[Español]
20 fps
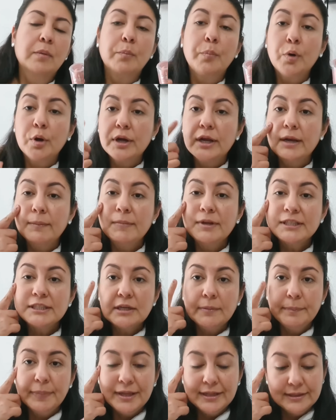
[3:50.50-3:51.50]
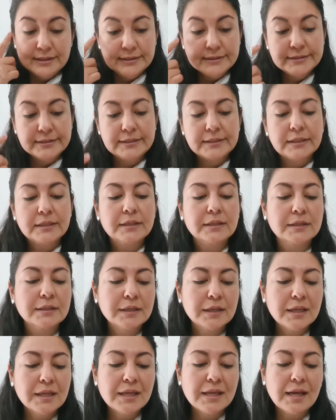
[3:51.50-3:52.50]
ponerme chapetes
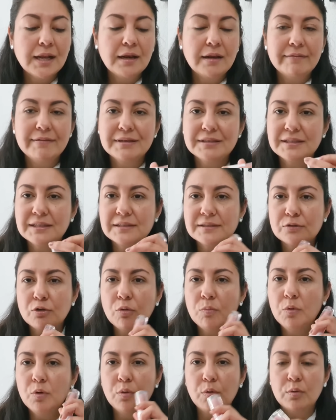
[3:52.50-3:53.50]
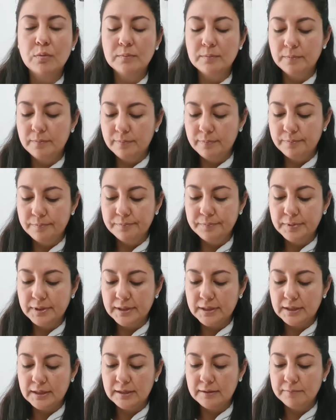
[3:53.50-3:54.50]
y a la vez es como
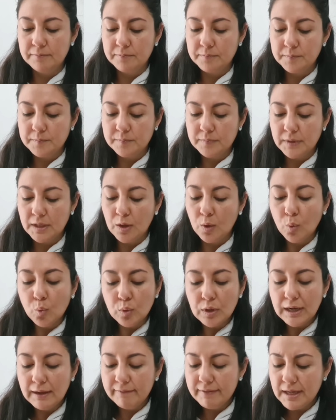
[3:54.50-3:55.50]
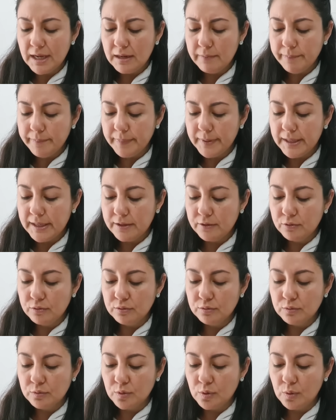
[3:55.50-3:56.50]
eh, un labial, pero
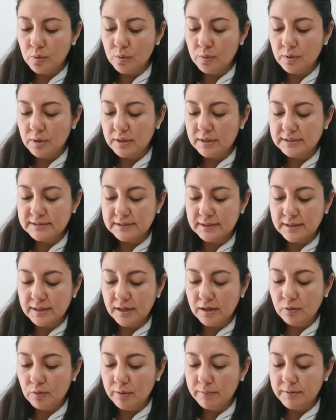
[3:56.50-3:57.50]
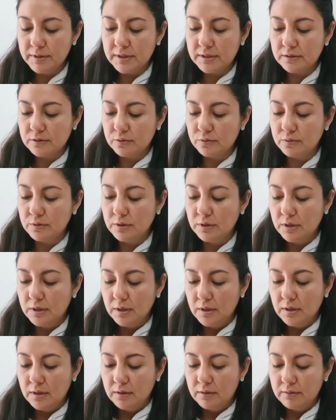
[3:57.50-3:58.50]
no lo, ni siquiera lo he abierto.
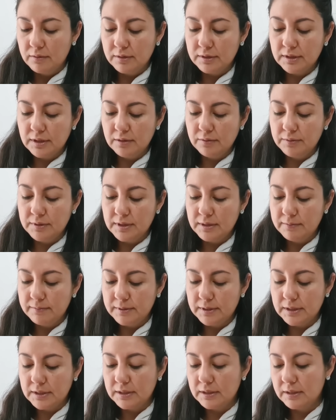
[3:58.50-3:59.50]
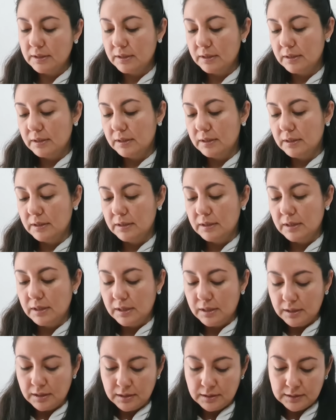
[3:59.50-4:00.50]
Ahorita lo voy a abrir.
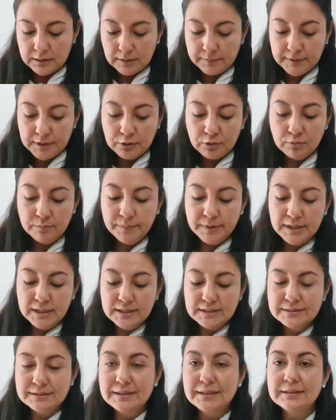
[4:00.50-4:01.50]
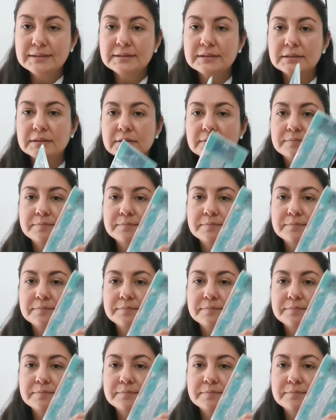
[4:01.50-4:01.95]
También compré estas.